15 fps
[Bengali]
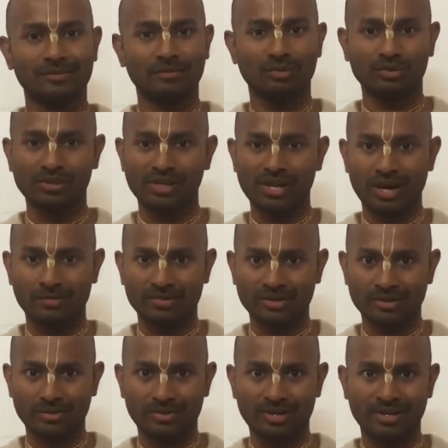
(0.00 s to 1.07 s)
মন্দিরে আমরা
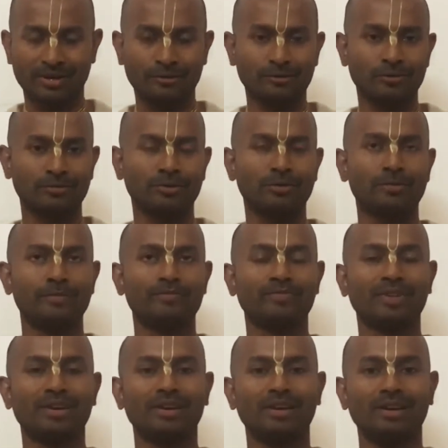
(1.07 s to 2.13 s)
সবাই এটা করব
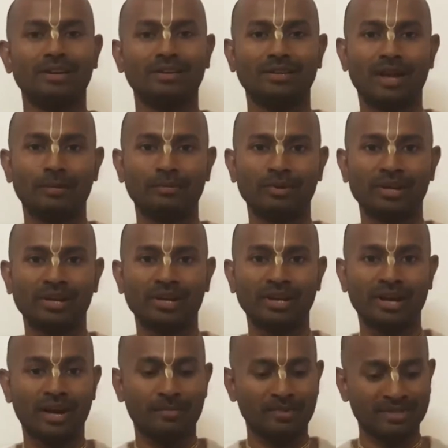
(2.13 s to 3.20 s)
তারপরে কি
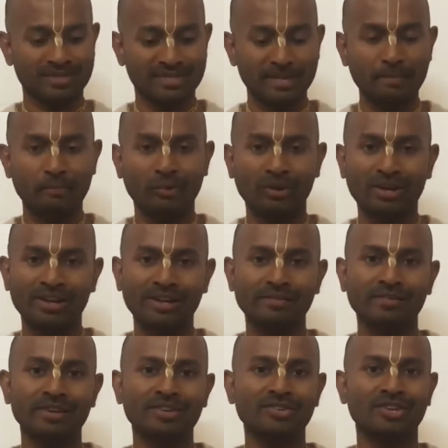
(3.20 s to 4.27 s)
না আমরা সিম্পল
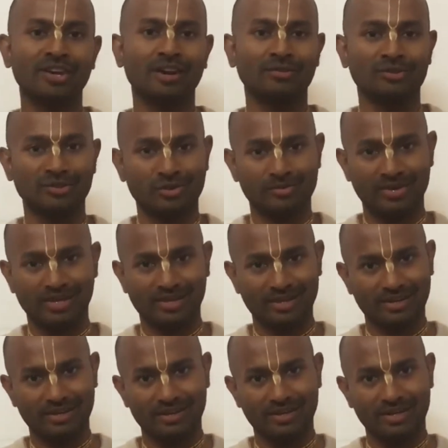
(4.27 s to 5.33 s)
লিভিং শেখাবো সবাইকে
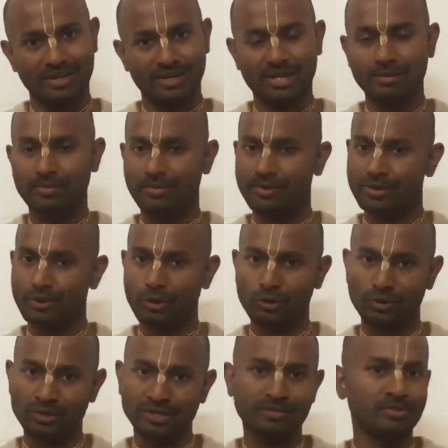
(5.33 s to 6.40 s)
কিভাবে
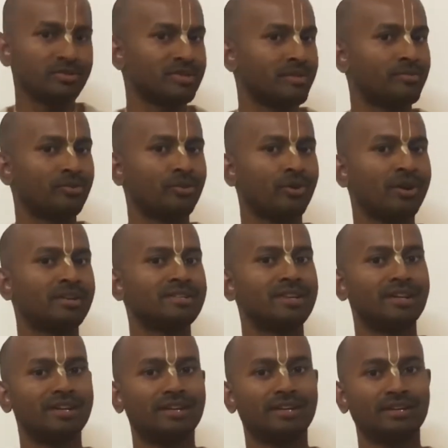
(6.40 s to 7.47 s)
সরল জীবনযাপন করা যায়